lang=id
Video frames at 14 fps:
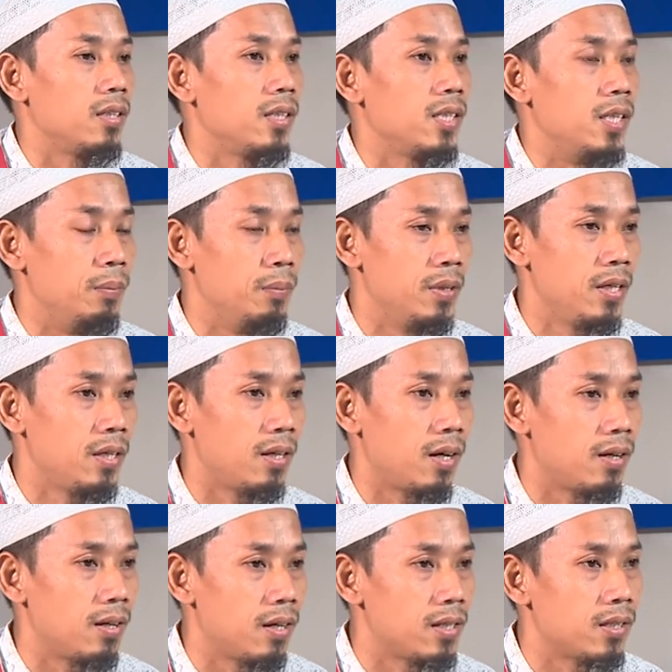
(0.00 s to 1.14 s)
diberikan
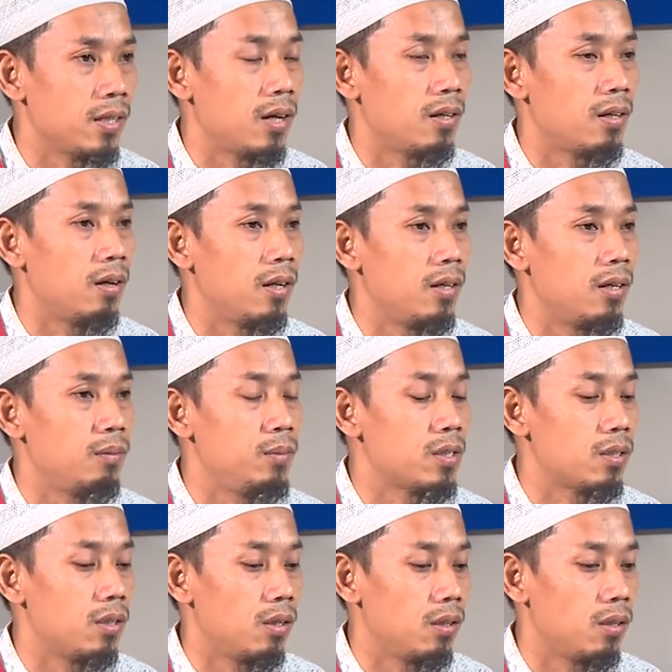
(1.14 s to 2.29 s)
nasihat oleh Nabi
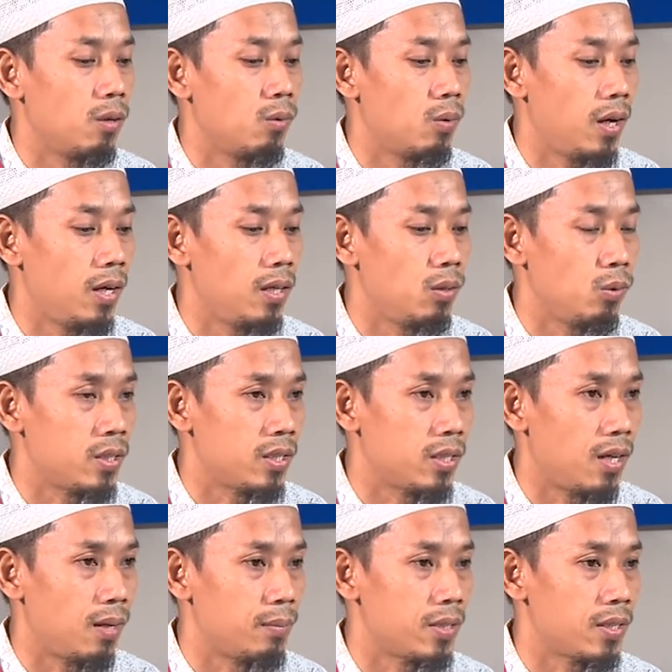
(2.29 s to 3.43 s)
Shallallahu Alaihi
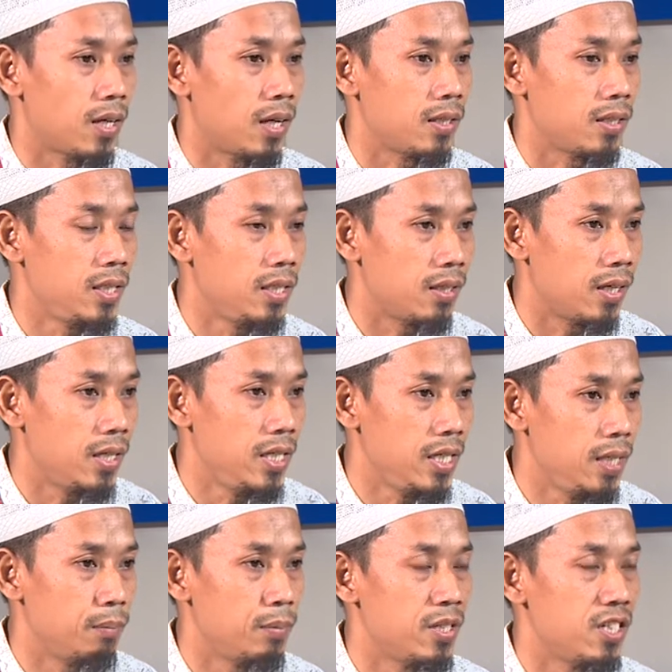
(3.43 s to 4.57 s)
Wasallam saat kita
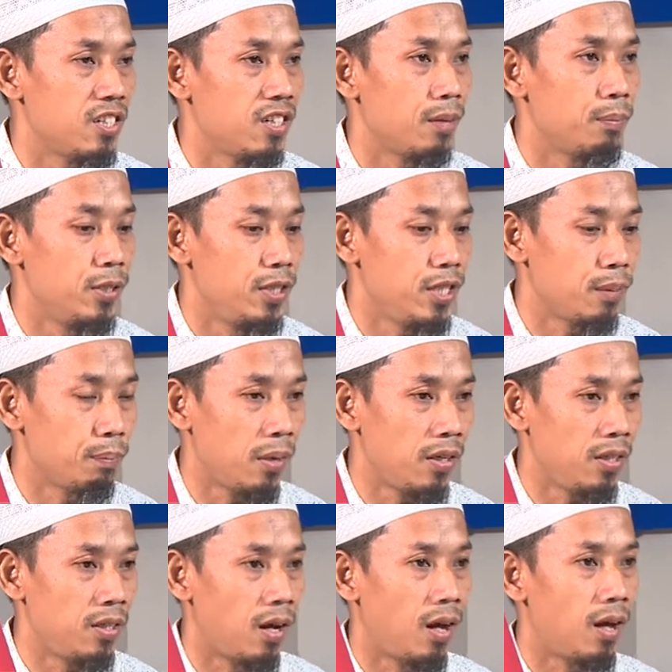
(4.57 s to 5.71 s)
ingin mensikapi nikmat
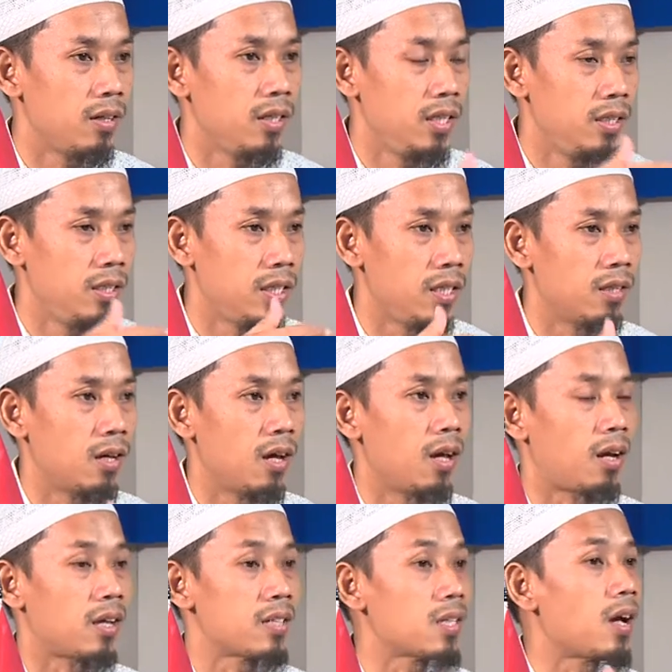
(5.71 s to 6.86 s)
yang hari ini kita
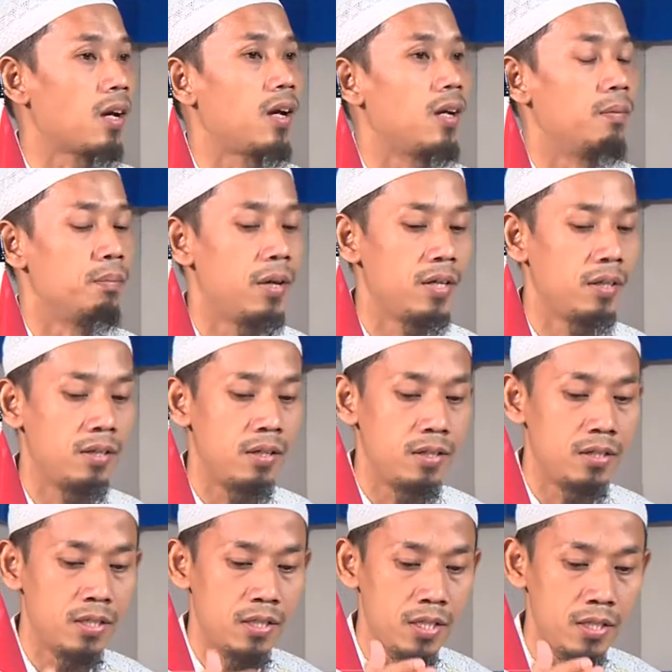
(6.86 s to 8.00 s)
rasakan baik dari
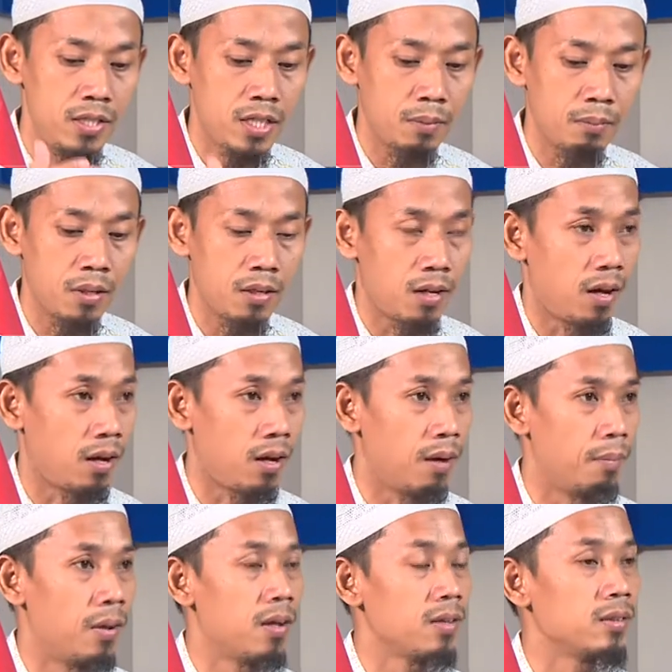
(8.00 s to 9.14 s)
sisi nikmat
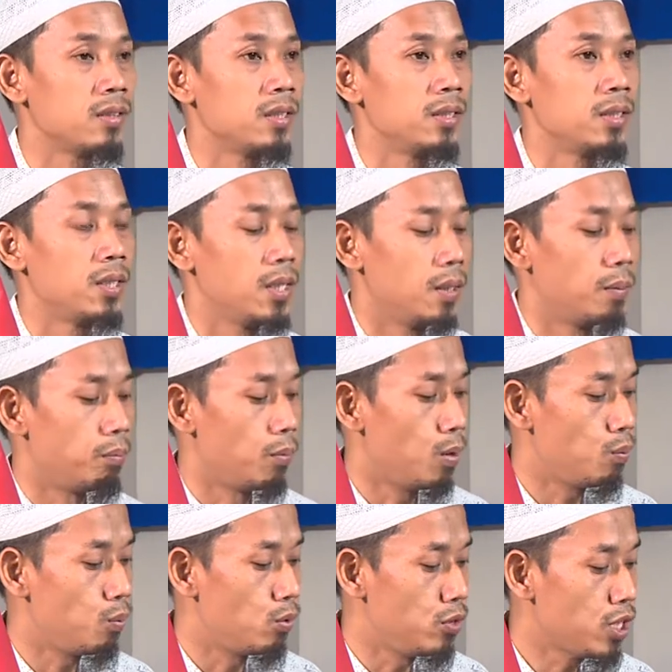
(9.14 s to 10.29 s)
agama
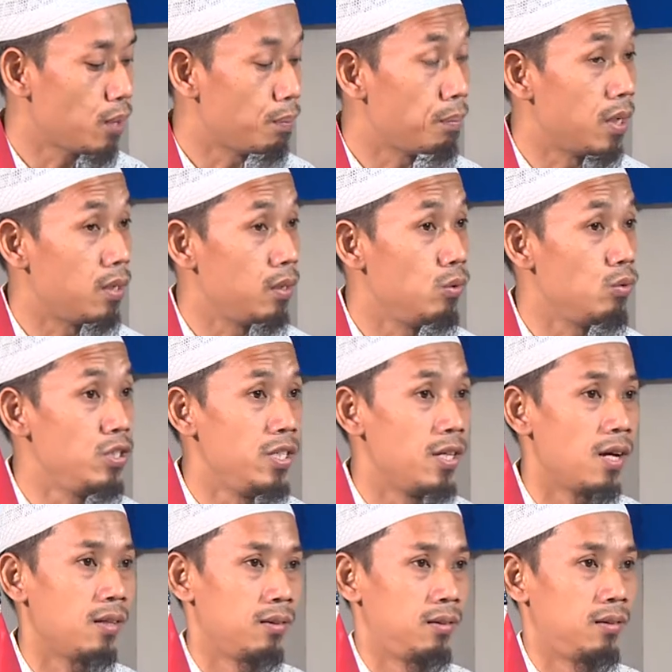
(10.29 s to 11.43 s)
maupun nikmat
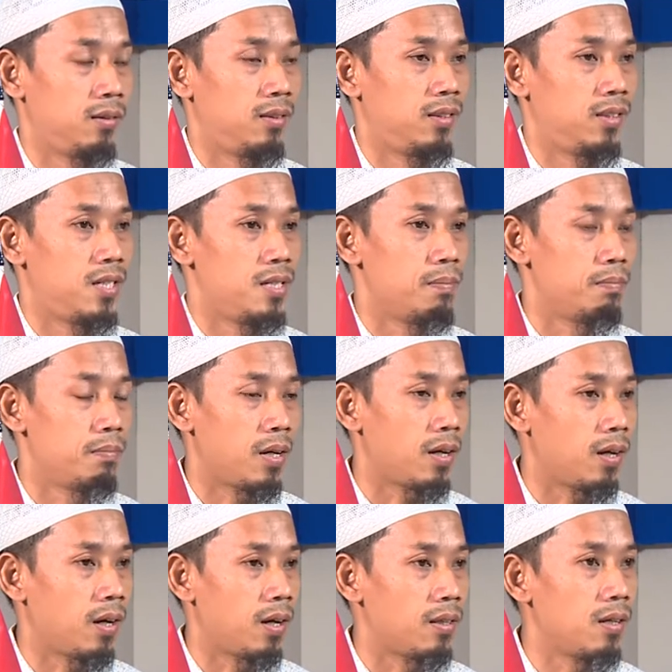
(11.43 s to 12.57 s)
dunia
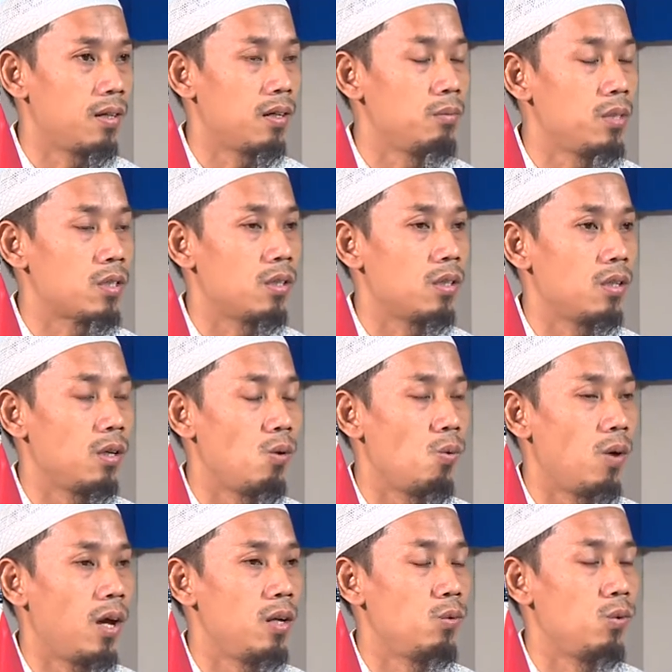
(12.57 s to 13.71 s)
maka kata Nabi
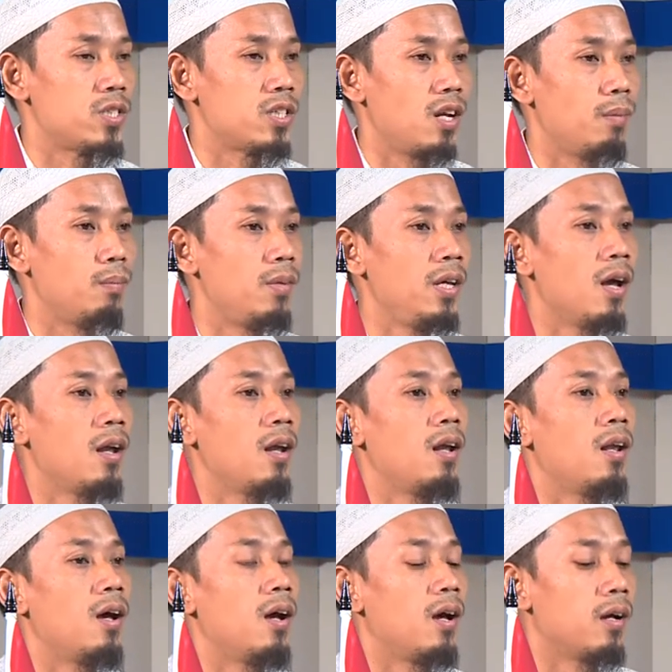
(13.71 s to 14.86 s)
Shallallahu Alaihi Wasallam
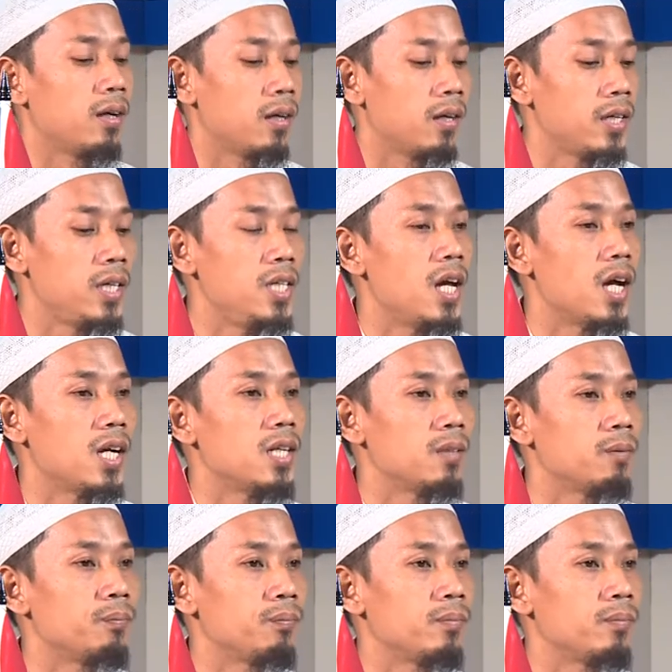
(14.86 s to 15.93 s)
lihatlah yang